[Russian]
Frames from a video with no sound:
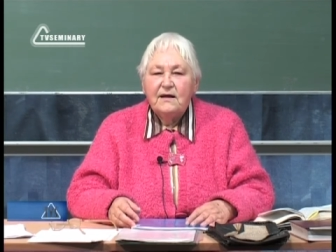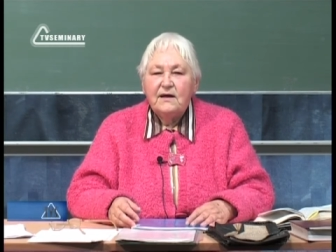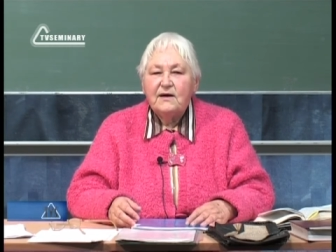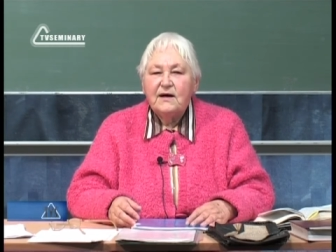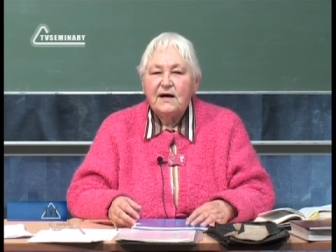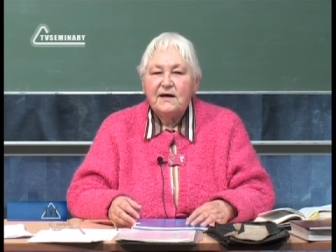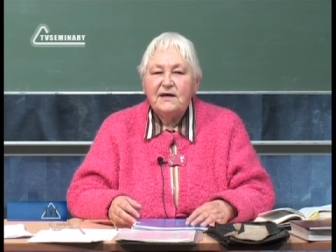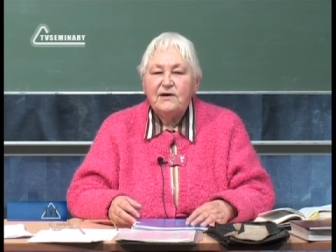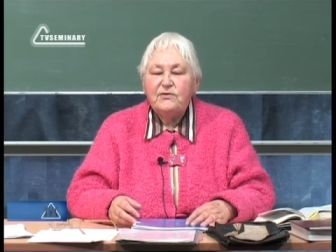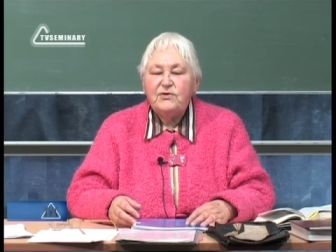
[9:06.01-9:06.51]
И
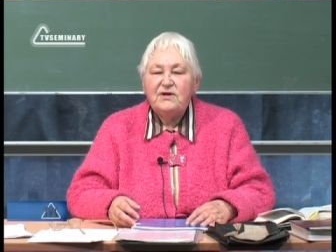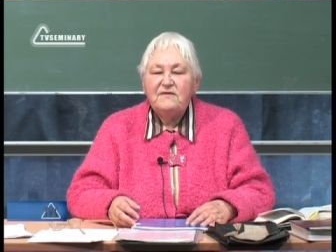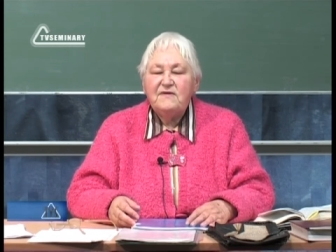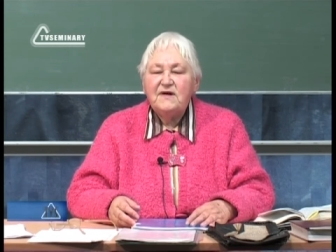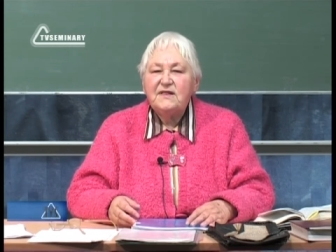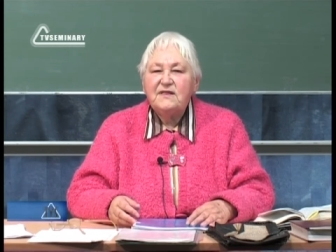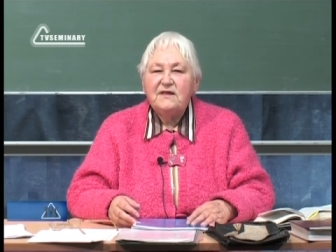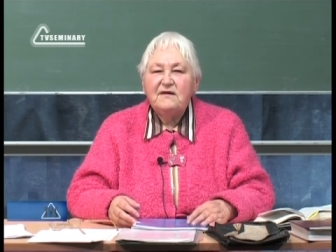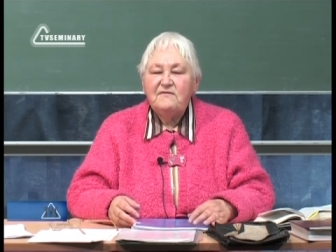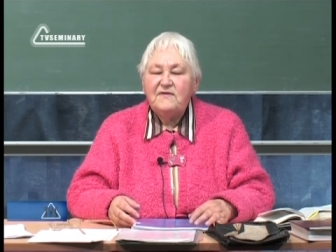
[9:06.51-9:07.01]
какие
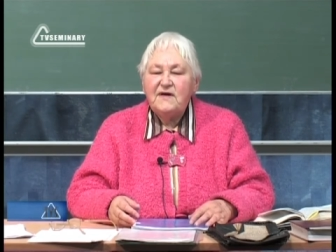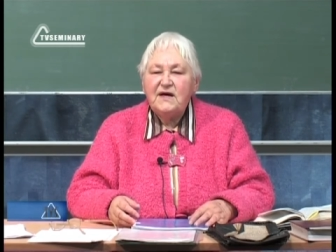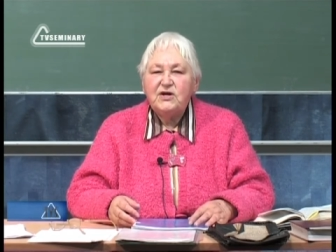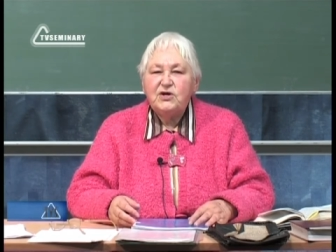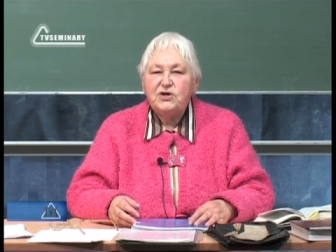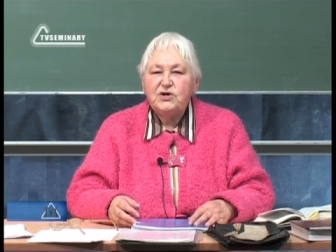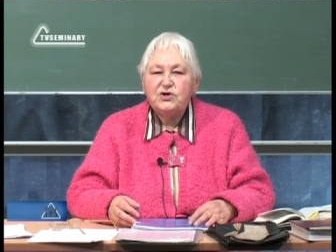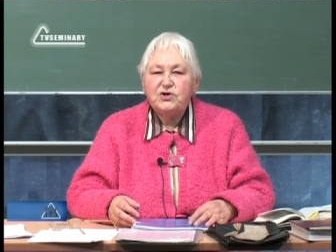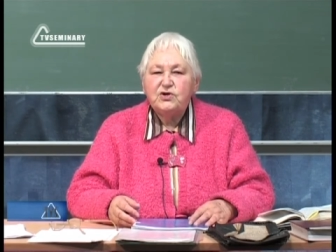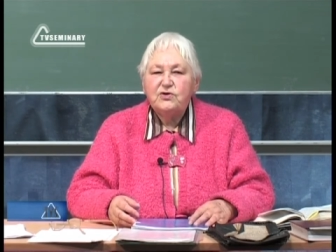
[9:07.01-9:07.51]
удивительные
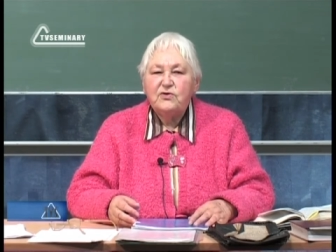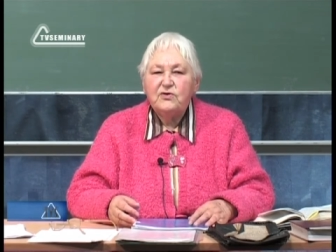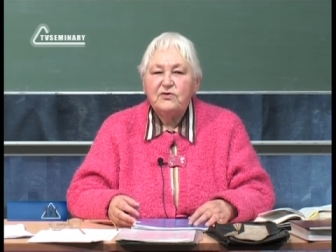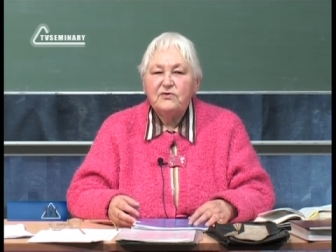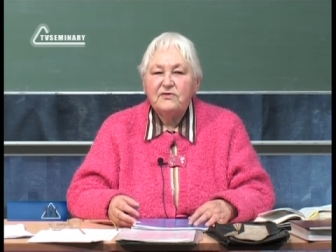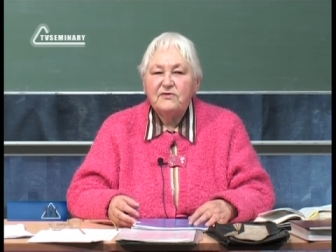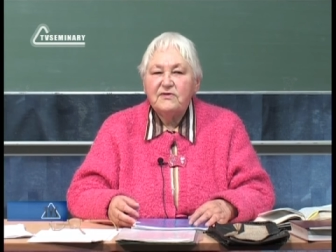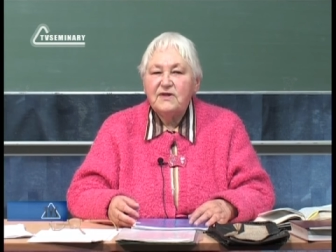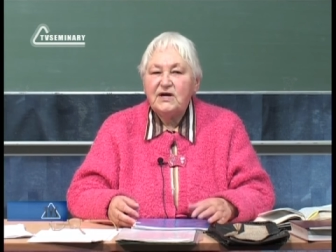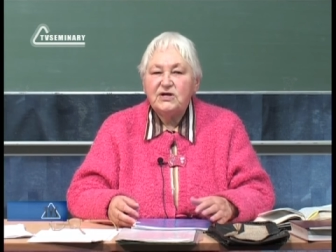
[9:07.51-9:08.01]
вещи,
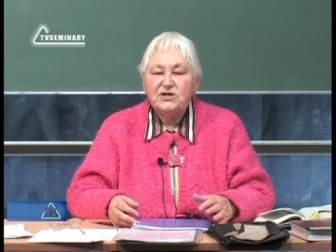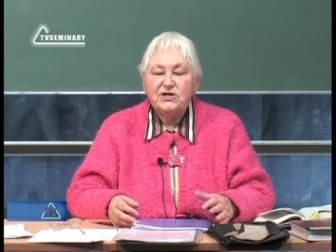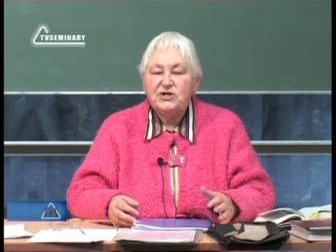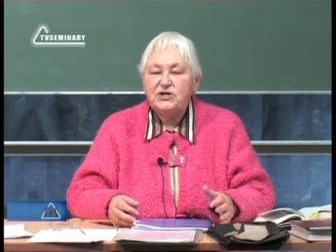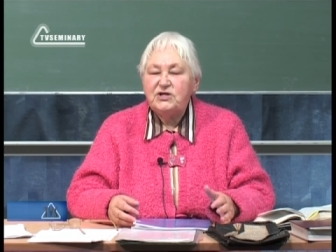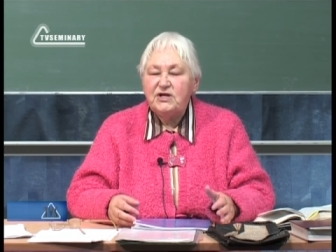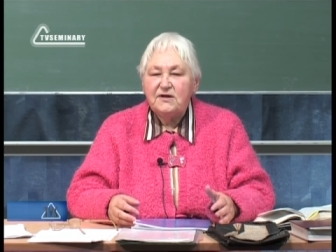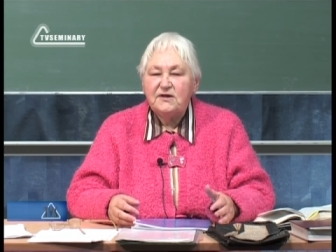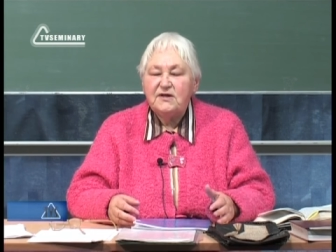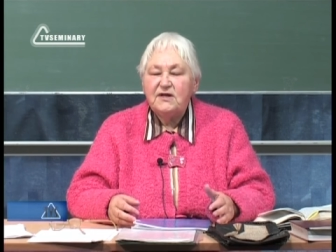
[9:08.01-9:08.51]
что в
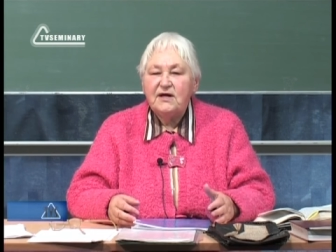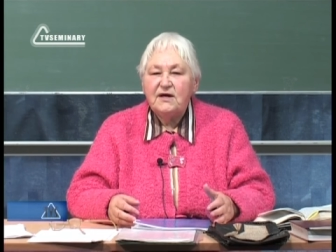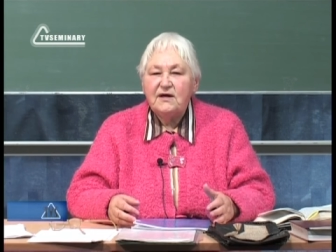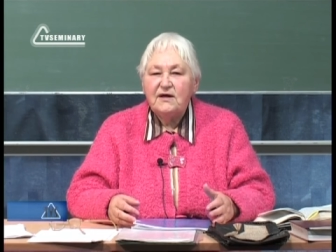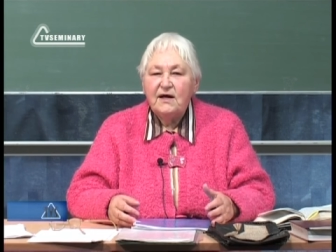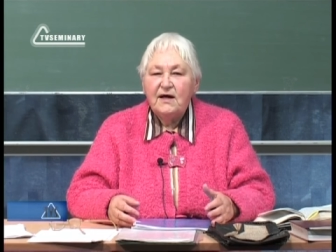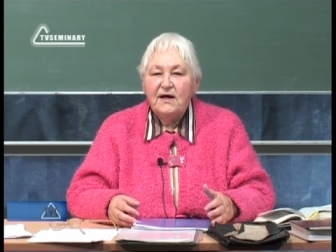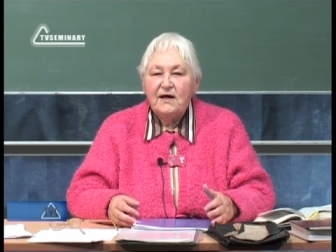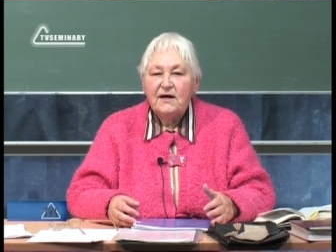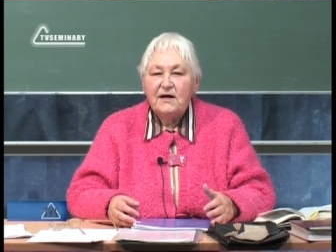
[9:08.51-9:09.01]
нашей жизни
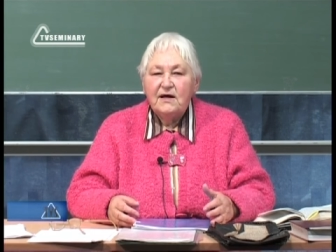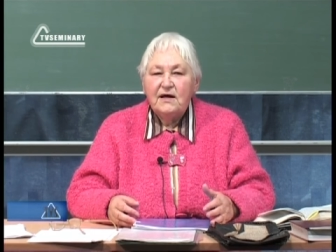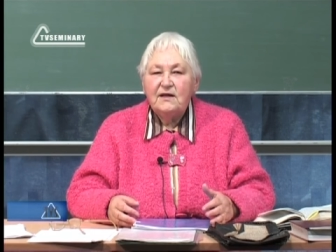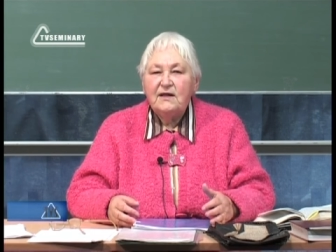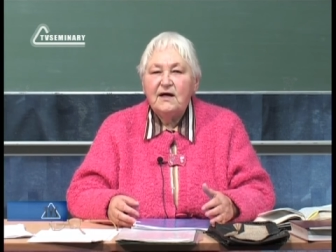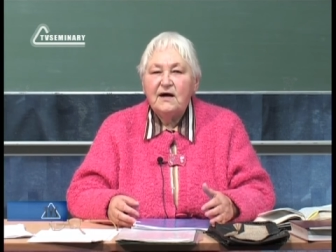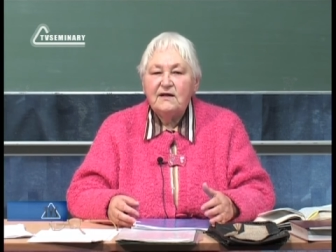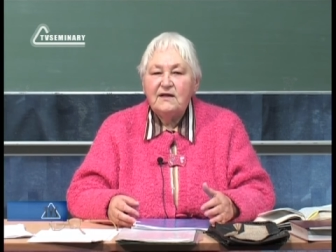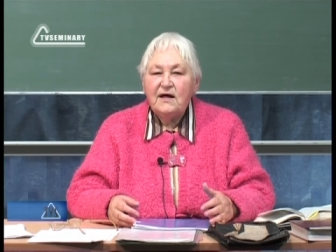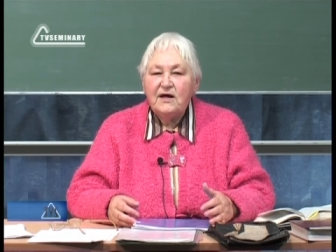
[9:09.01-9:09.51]

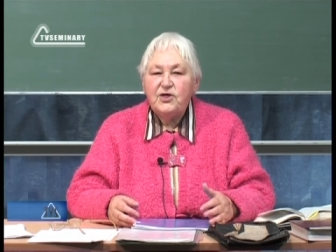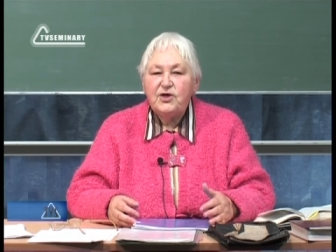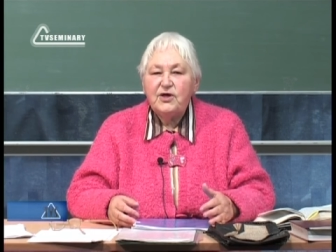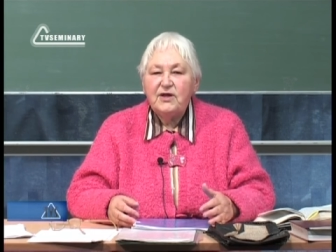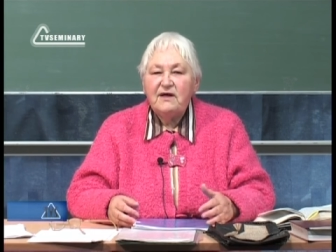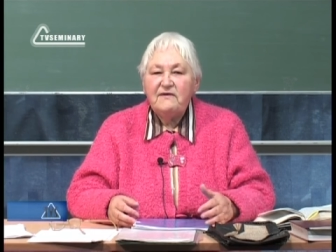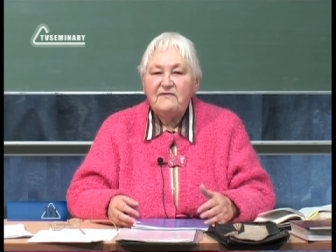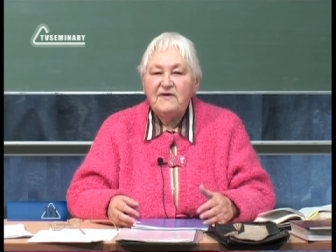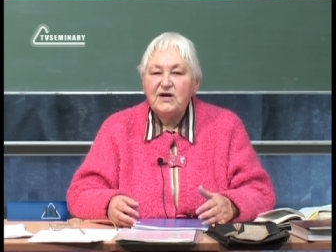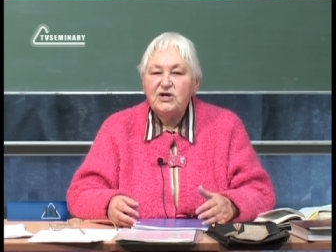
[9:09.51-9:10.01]
иногда
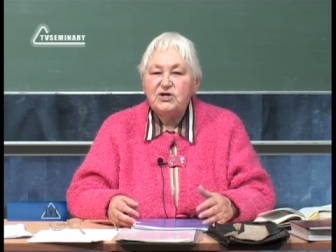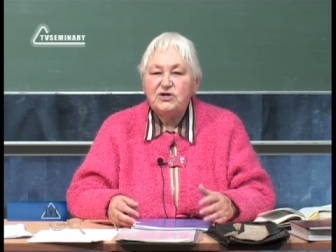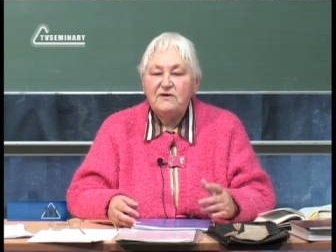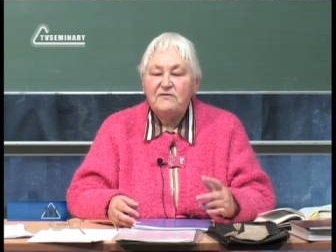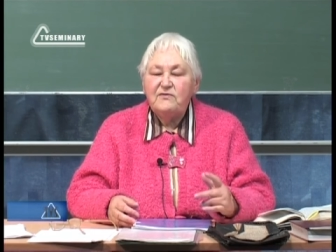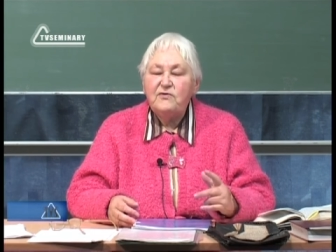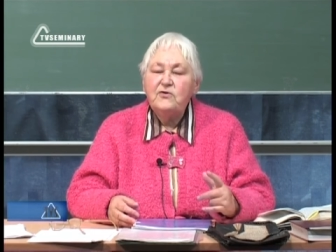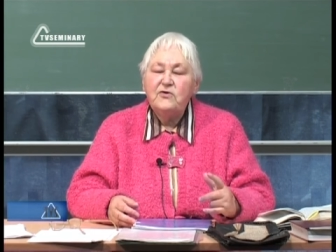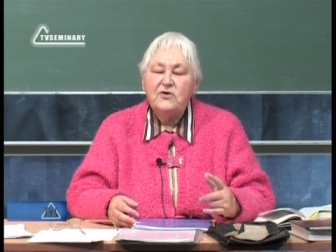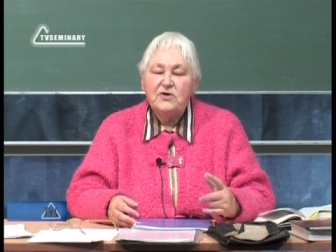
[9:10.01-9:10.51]
человек
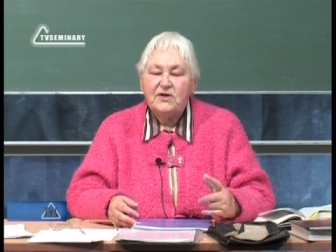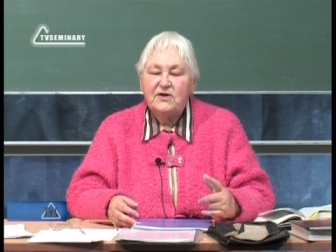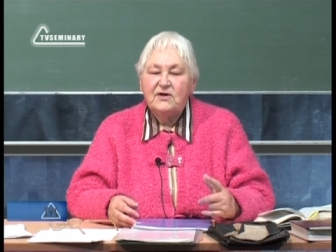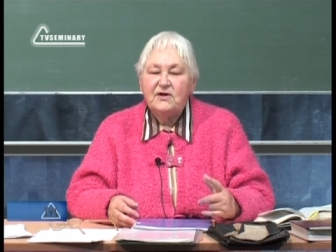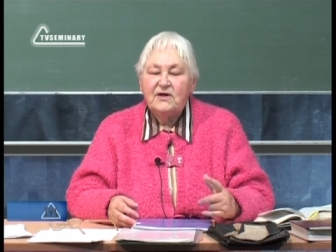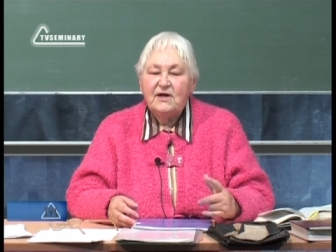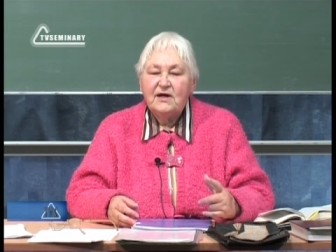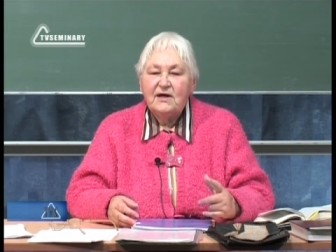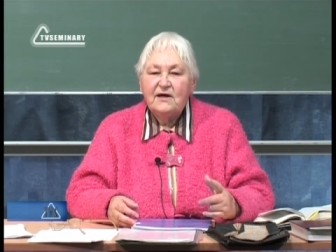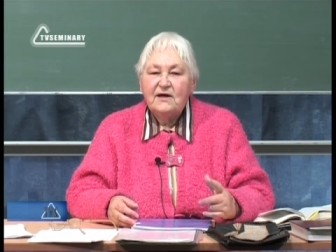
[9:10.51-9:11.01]
живет